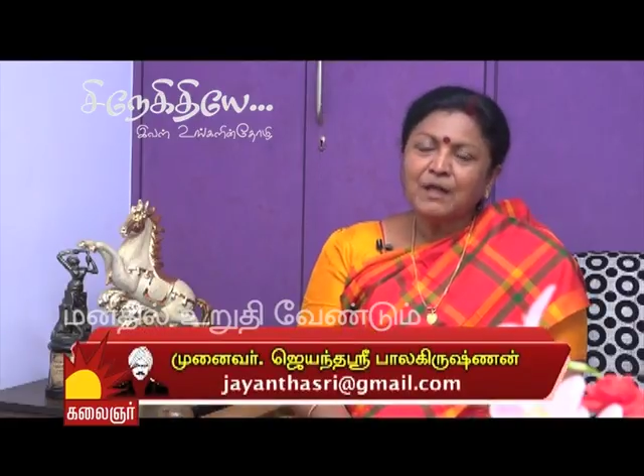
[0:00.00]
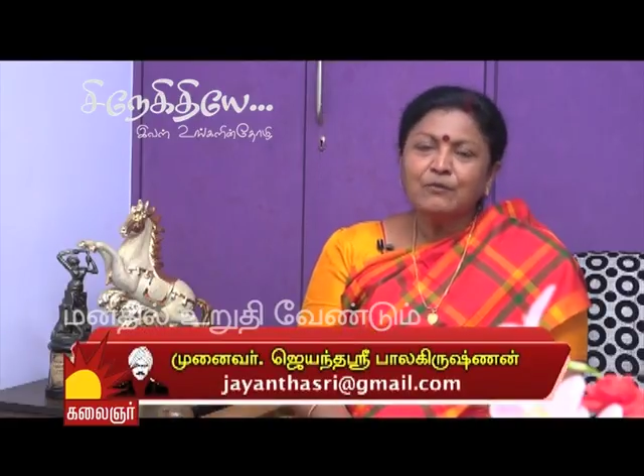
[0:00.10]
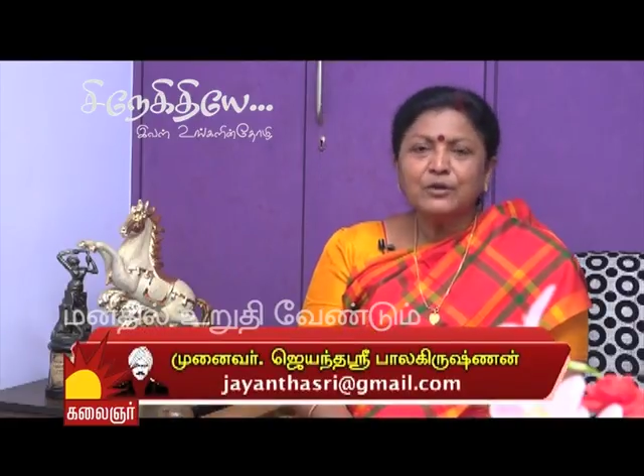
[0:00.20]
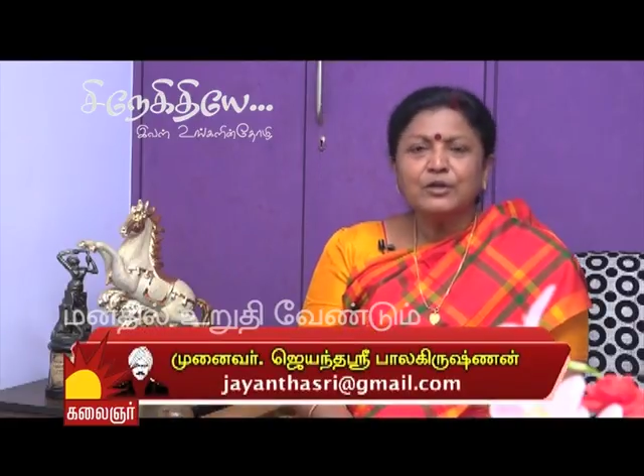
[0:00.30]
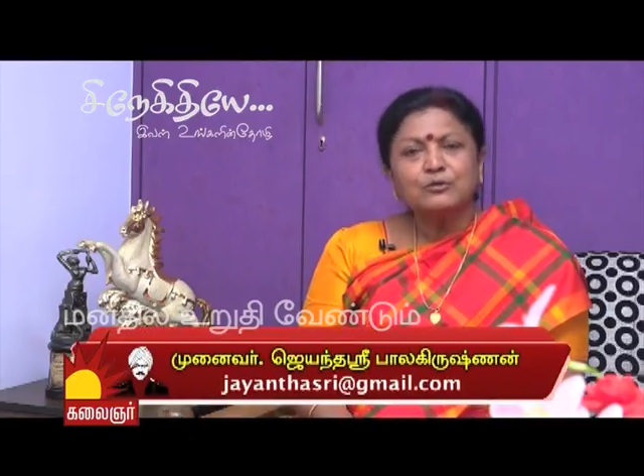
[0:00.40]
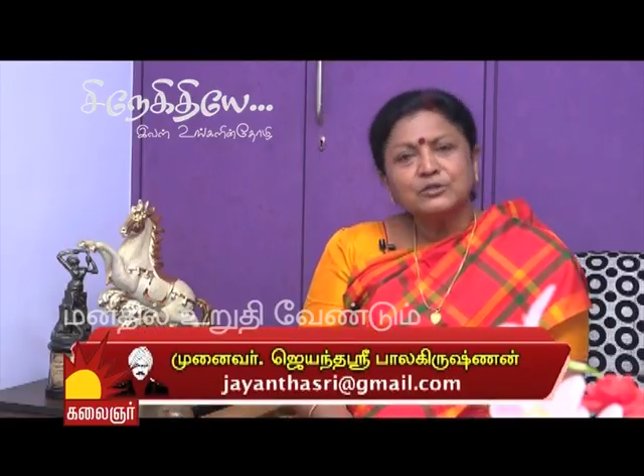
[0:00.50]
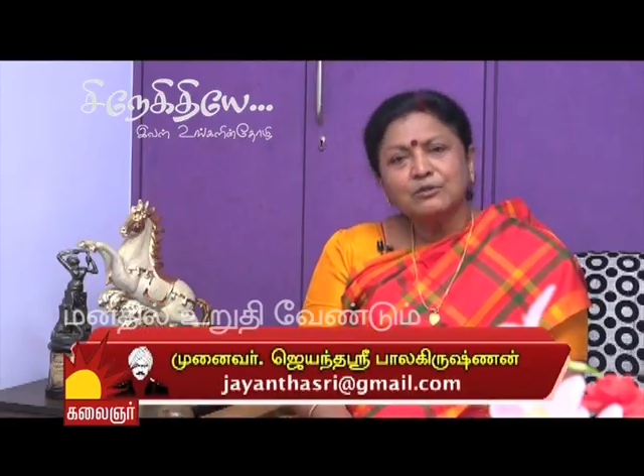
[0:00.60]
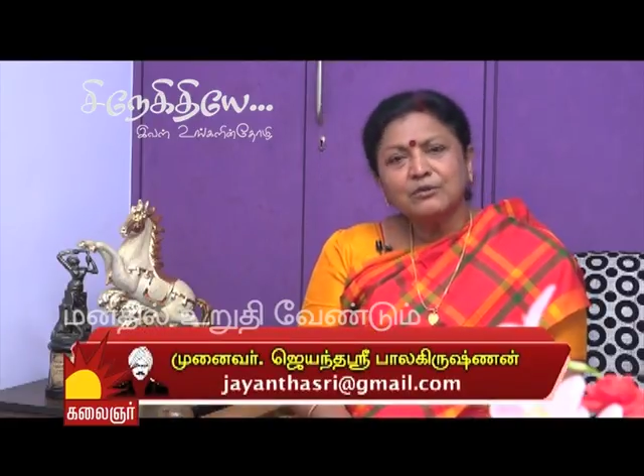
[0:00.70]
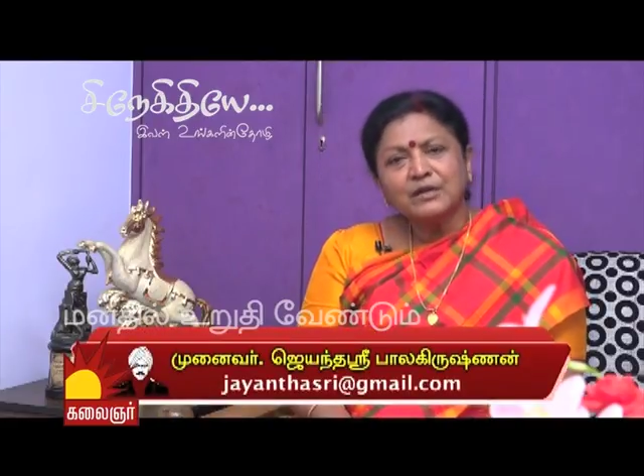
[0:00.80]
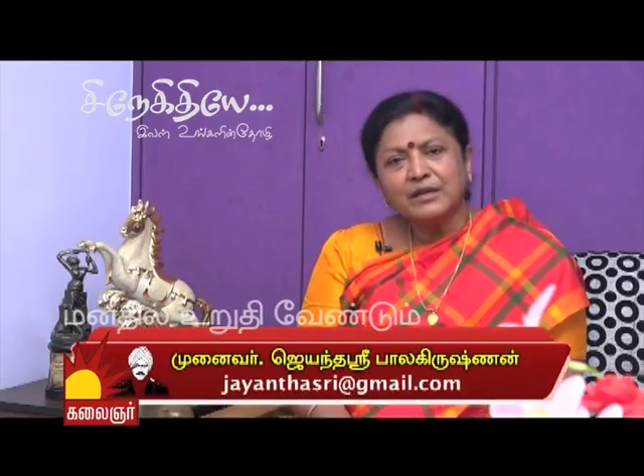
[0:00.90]
அவருடைய
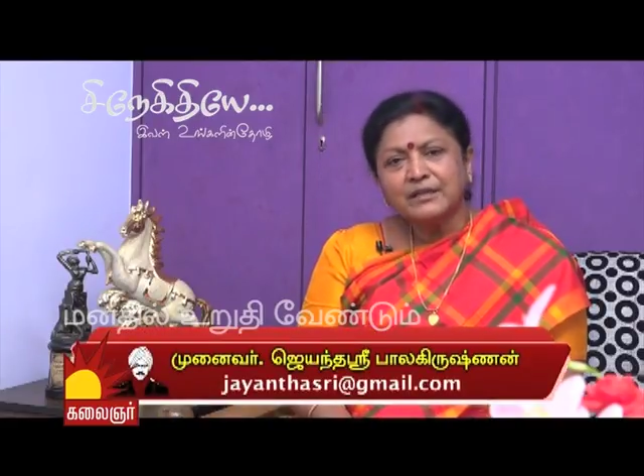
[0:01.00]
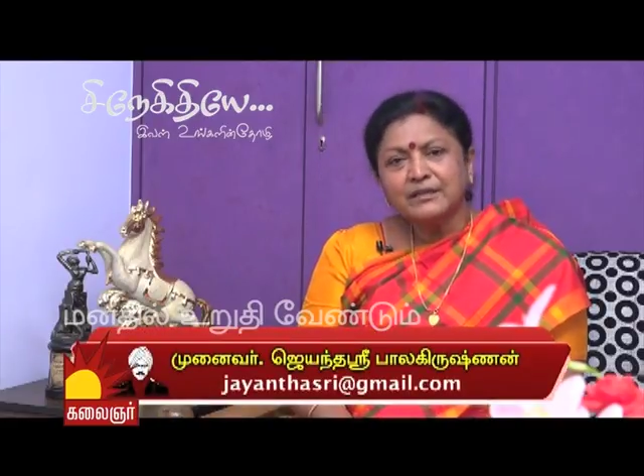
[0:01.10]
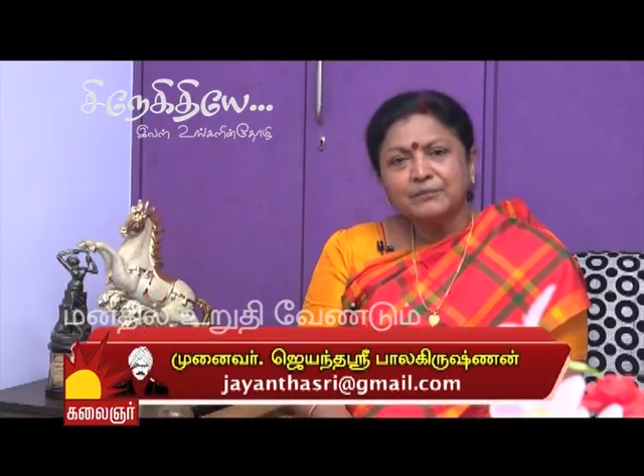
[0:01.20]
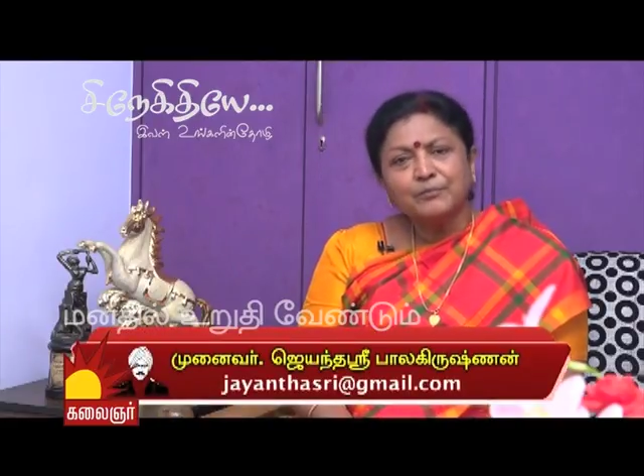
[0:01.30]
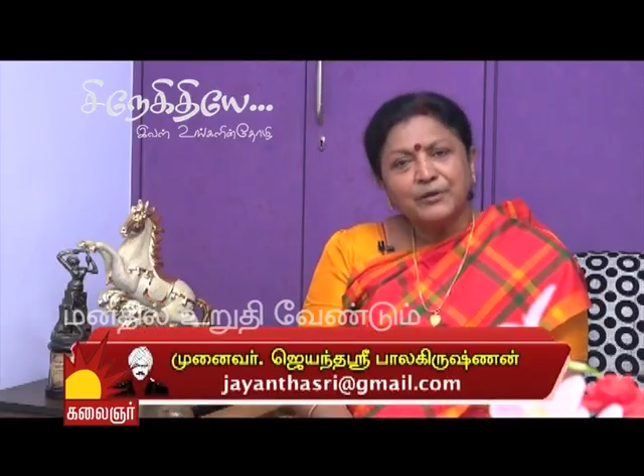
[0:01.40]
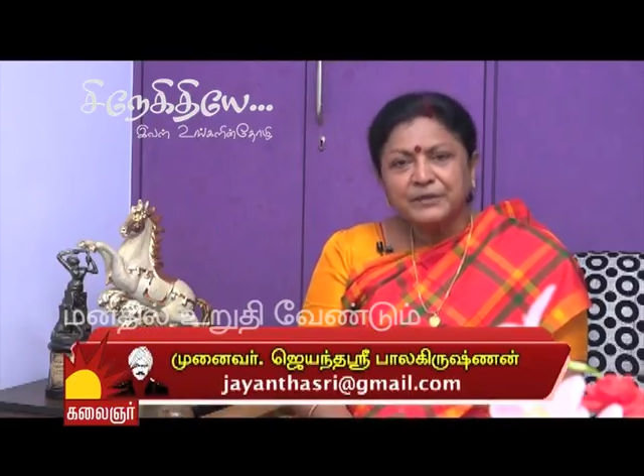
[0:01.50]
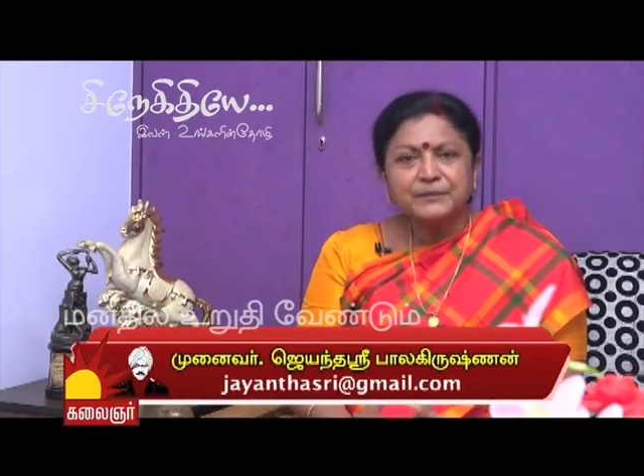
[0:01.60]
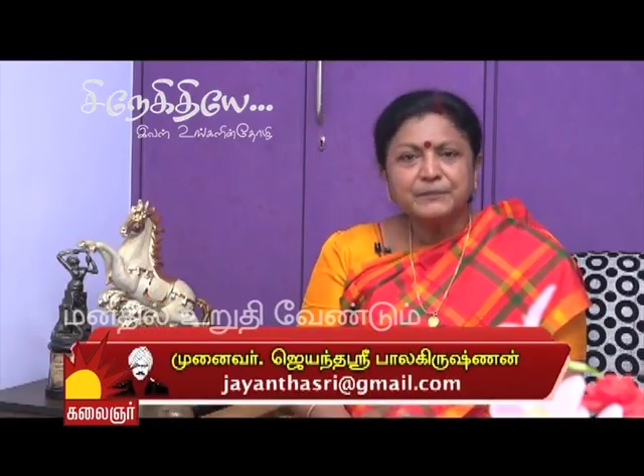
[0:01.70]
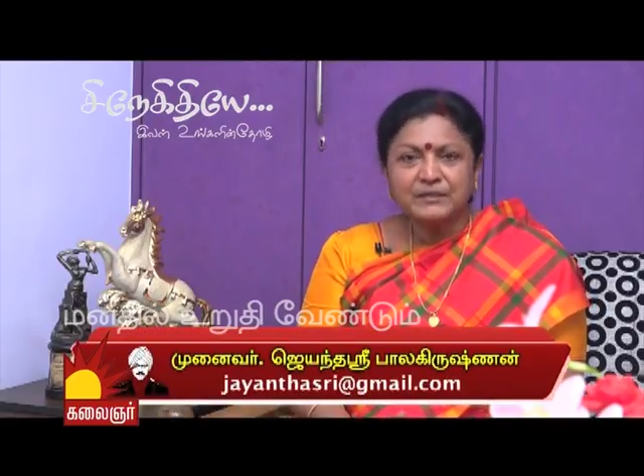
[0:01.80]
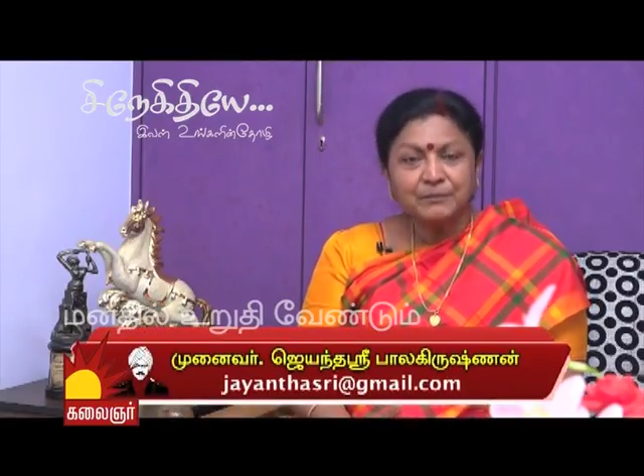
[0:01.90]
குதிரை ஒரு நாளைக்கு போயிடுது